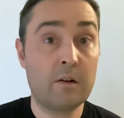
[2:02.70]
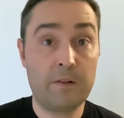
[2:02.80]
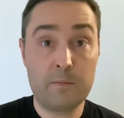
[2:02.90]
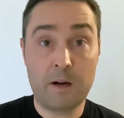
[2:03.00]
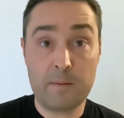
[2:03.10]

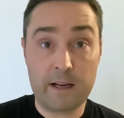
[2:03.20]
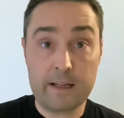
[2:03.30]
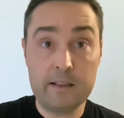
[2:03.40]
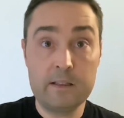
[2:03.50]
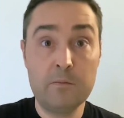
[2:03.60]
fait,
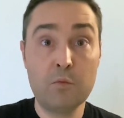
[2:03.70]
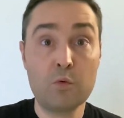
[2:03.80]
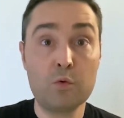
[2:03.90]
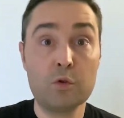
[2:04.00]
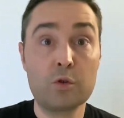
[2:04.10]
Barbarian dit
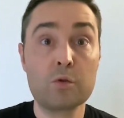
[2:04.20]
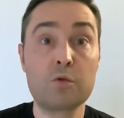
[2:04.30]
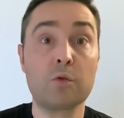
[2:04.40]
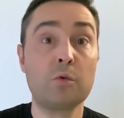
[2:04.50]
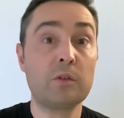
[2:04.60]
beaucoup de choses
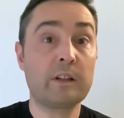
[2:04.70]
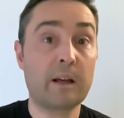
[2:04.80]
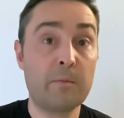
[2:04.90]
sur notre